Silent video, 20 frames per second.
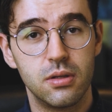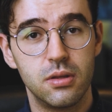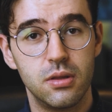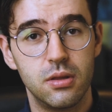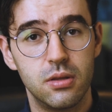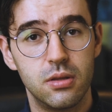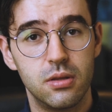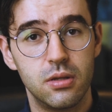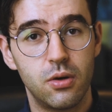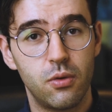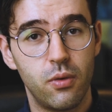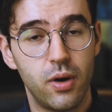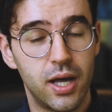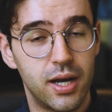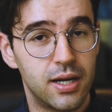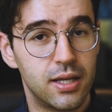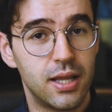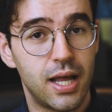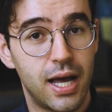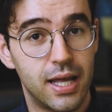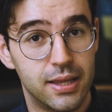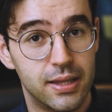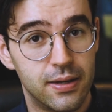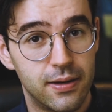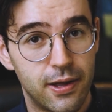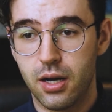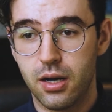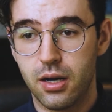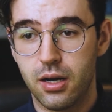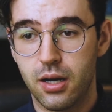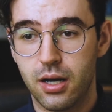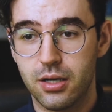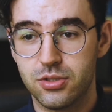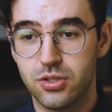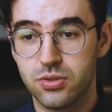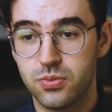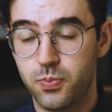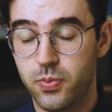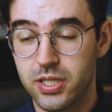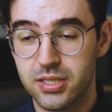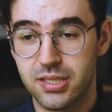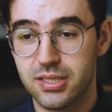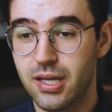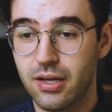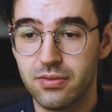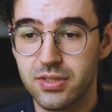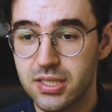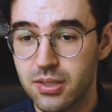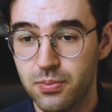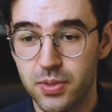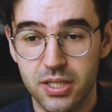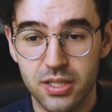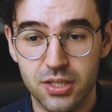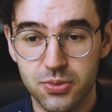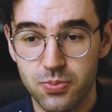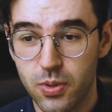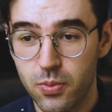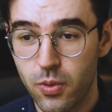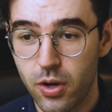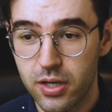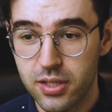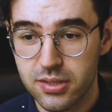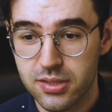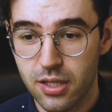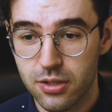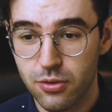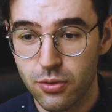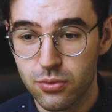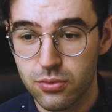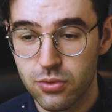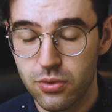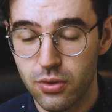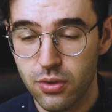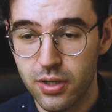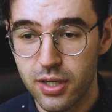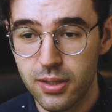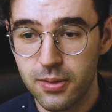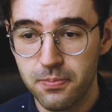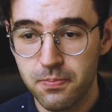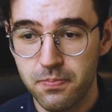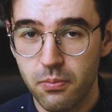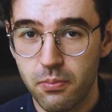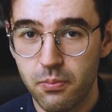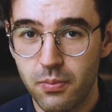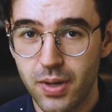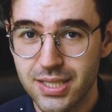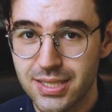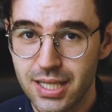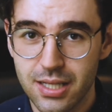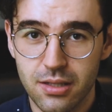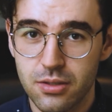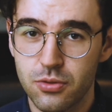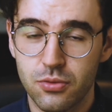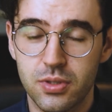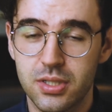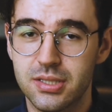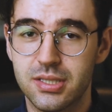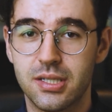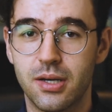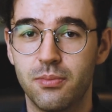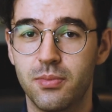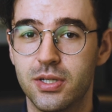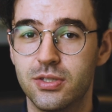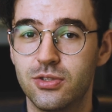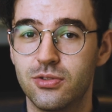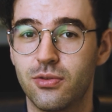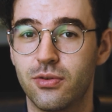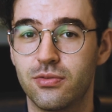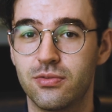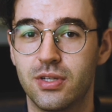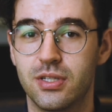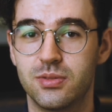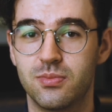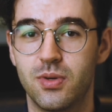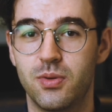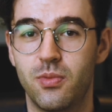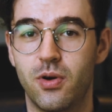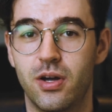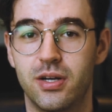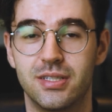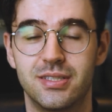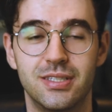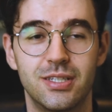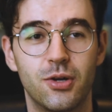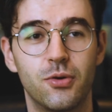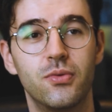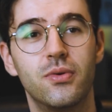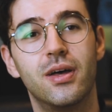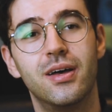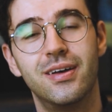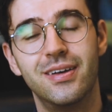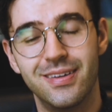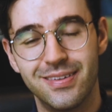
não era nada. A, a gente precisava saber das memórias da doutora, mas ela não quis saber de novo das memórias. Então,